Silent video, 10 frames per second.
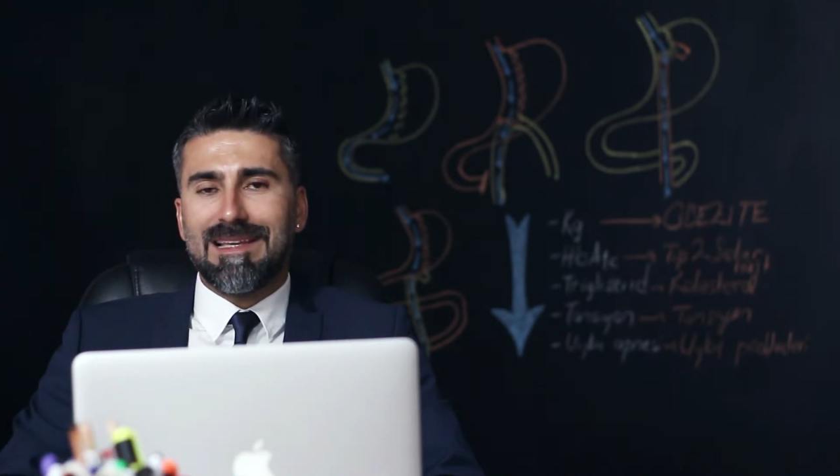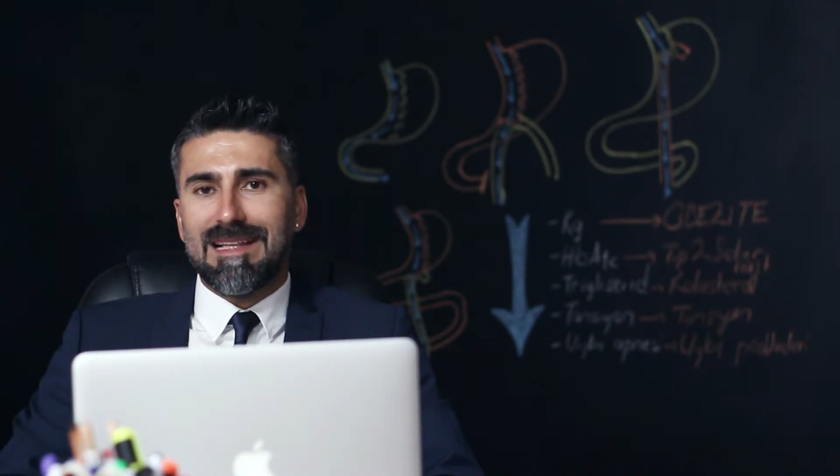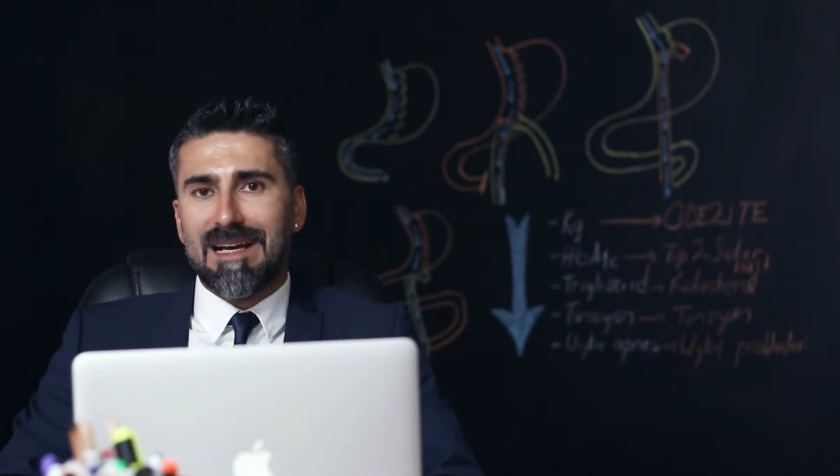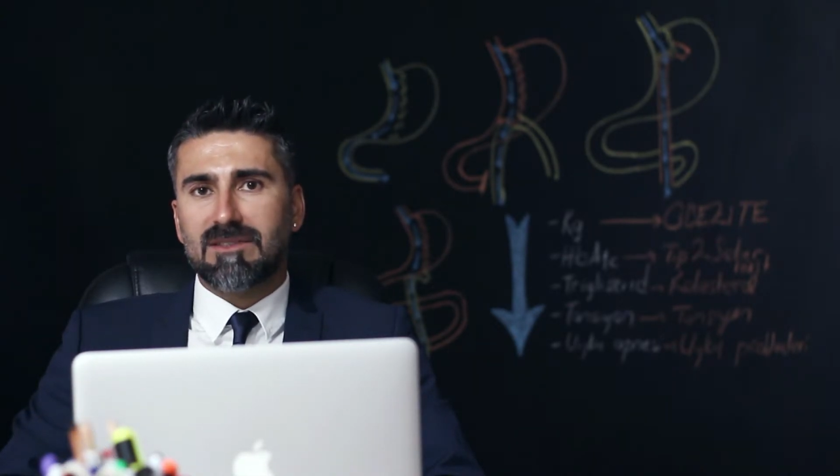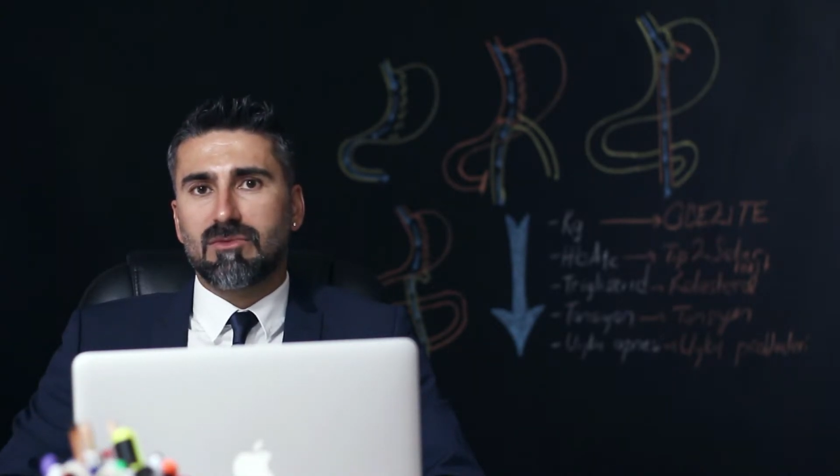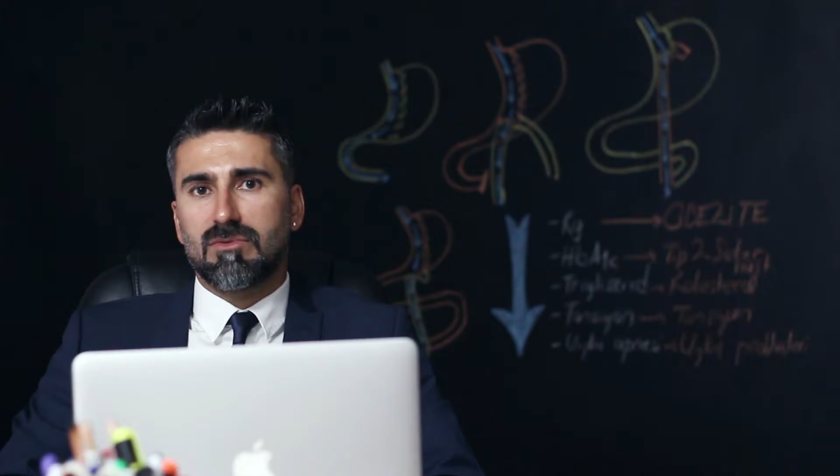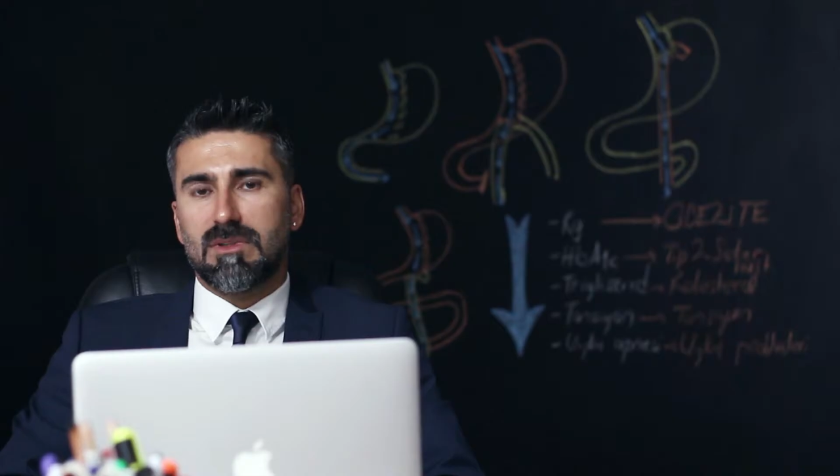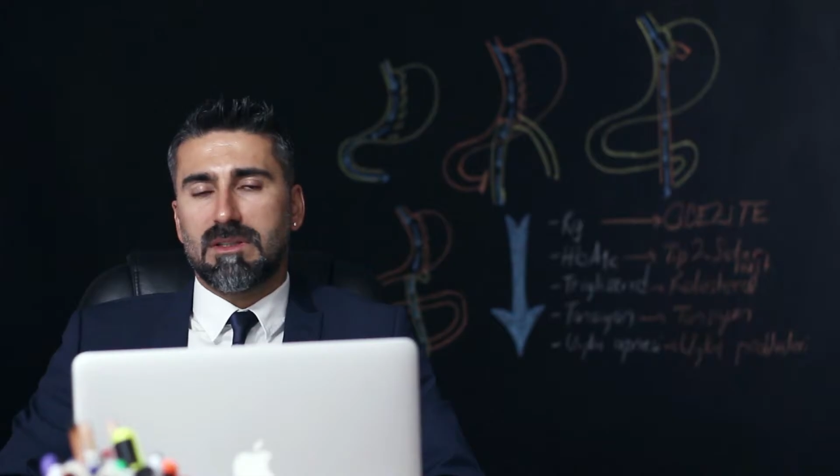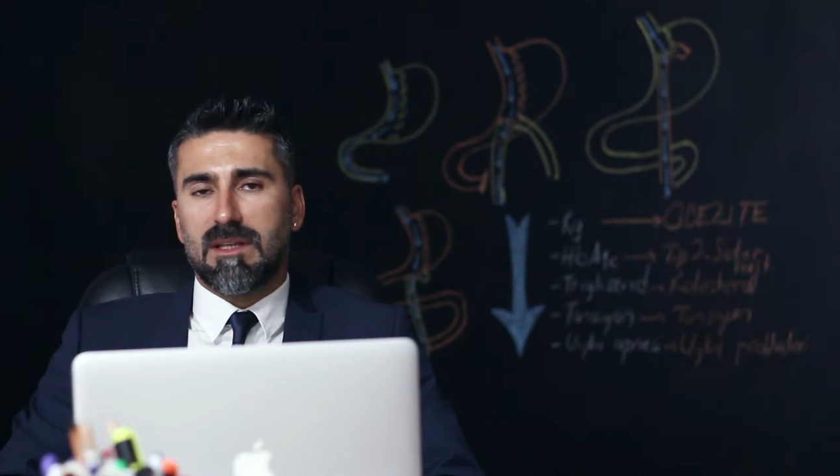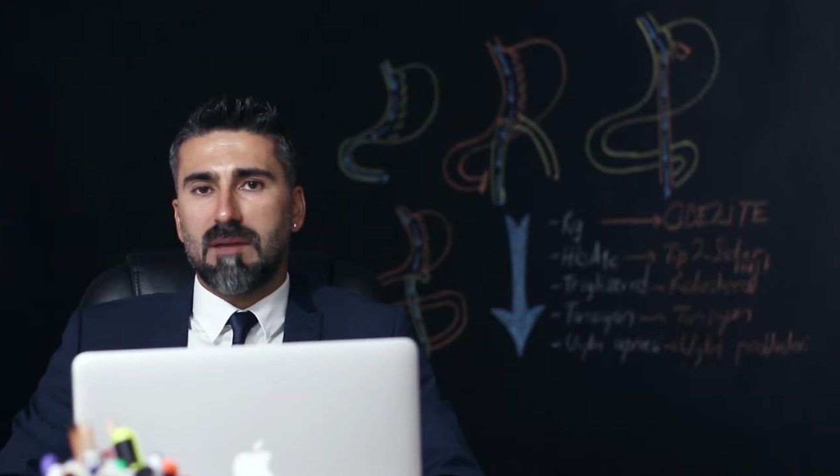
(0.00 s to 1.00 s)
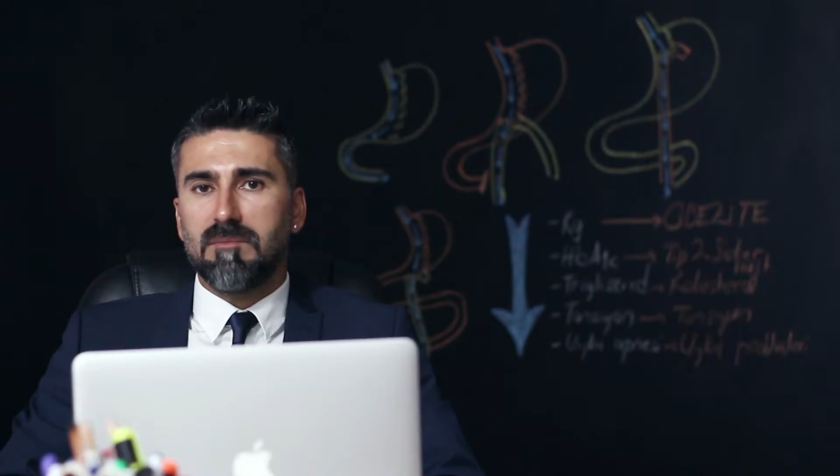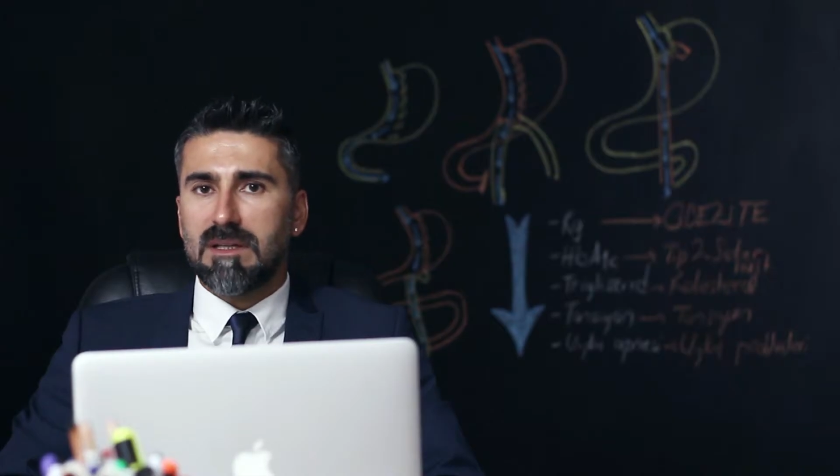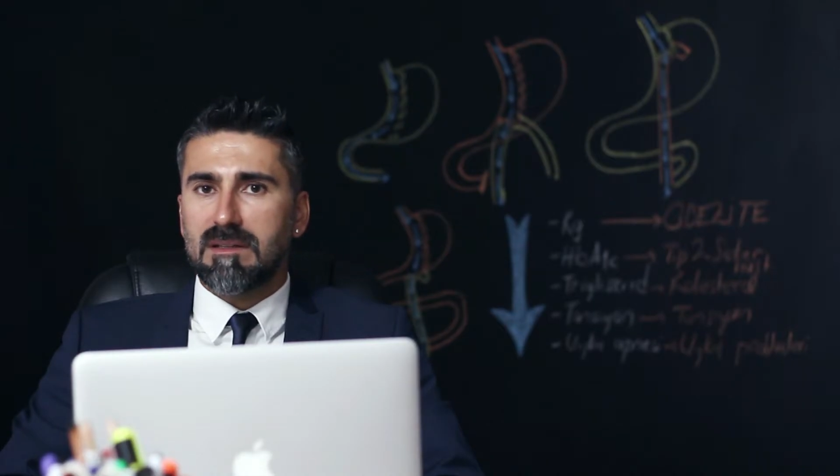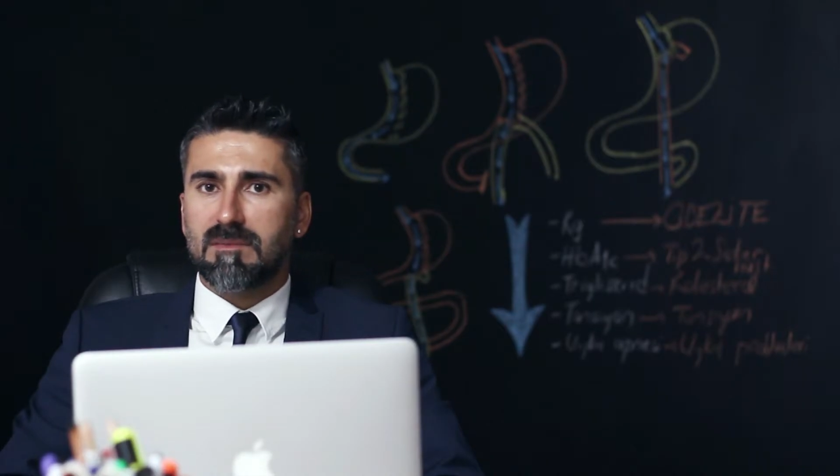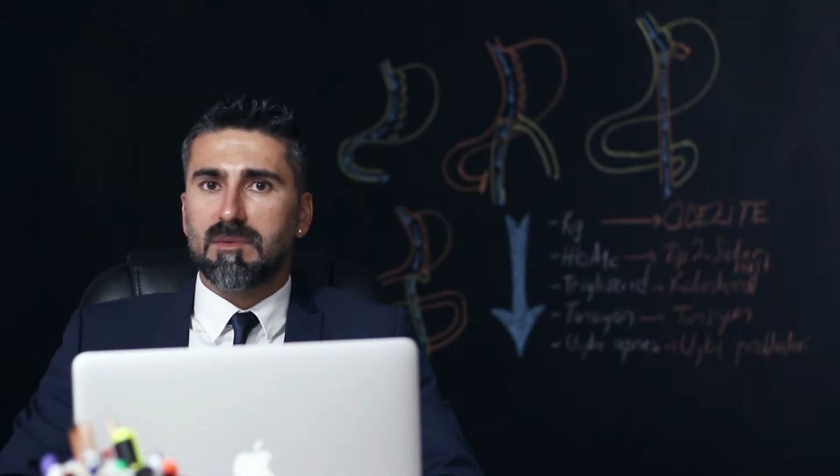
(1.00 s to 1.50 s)
ilaç kullanırken
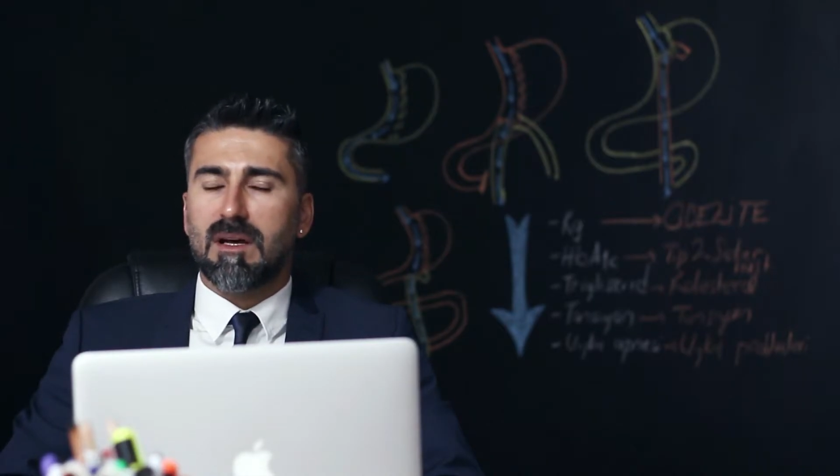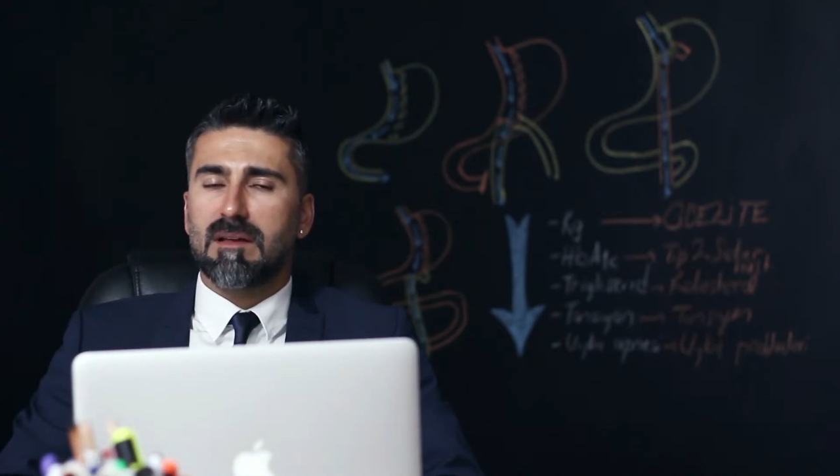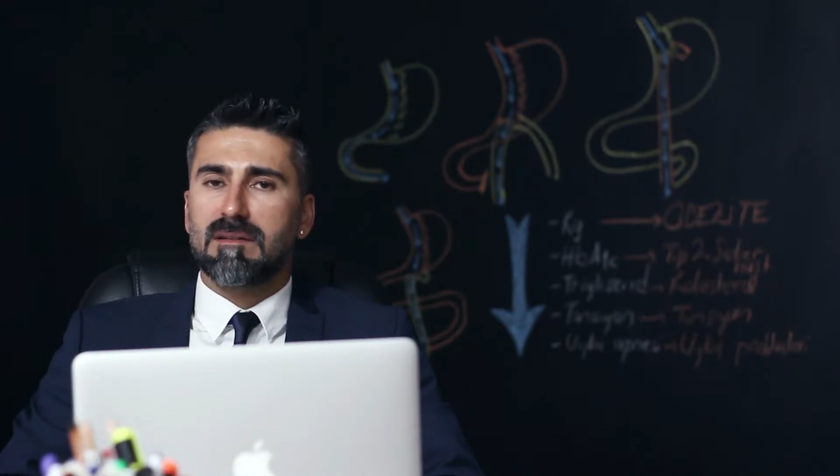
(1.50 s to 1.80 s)
bir kısmı da